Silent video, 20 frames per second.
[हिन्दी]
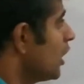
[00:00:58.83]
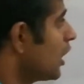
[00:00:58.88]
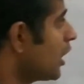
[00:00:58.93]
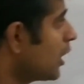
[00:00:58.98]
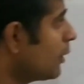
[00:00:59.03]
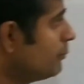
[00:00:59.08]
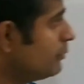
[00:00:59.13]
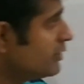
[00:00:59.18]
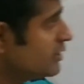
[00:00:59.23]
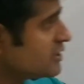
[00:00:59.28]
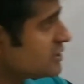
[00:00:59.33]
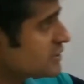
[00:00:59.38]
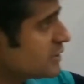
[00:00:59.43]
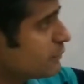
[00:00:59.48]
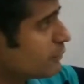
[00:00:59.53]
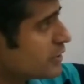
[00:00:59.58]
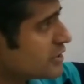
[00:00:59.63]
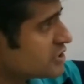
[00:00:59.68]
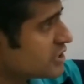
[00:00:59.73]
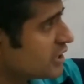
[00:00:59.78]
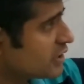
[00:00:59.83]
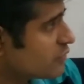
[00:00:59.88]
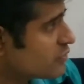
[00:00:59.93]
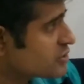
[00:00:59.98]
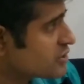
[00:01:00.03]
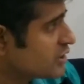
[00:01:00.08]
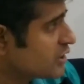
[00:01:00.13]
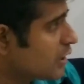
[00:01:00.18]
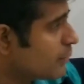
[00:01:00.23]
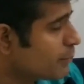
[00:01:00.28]
अब इस डिफरेंशियल
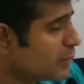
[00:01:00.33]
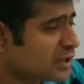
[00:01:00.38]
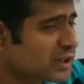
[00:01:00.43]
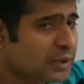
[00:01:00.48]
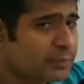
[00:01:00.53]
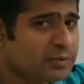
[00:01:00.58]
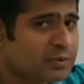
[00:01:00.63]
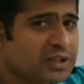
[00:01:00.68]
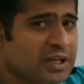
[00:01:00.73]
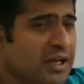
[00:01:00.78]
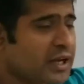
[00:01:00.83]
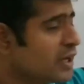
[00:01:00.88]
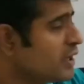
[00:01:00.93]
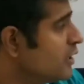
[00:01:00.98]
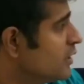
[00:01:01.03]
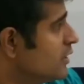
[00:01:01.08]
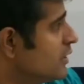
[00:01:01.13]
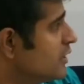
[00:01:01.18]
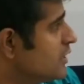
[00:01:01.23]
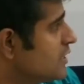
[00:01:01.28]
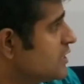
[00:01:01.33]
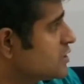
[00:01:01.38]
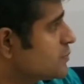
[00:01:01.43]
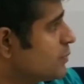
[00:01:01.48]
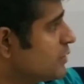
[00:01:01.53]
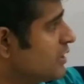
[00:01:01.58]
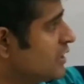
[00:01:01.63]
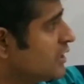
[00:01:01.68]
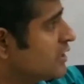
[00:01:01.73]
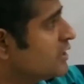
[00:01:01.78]
इक्वेशन का मतलब क्या है
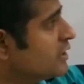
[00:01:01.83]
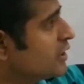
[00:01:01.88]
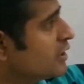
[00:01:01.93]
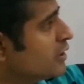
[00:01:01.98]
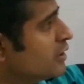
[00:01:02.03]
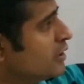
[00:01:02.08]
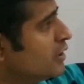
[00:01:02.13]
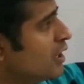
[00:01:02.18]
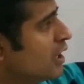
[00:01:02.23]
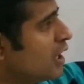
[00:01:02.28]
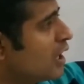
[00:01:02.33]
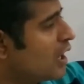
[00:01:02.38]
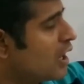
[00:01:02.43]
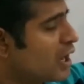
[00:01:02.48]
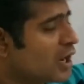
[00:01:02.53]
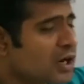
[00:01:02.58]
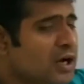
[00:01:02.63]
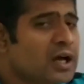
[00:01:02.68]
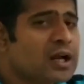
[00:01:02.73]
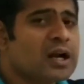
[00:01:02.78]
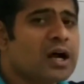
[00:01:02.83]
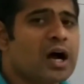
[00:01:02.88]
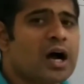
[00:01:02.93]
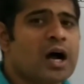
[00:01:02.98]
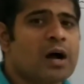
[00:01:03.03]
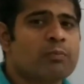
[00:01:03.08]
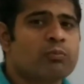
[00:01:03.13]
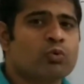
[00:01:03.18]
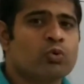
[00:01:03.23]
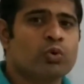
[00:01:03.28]
इसमें देखिए अगर
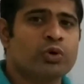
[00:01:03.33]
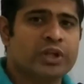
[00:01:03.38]
आपको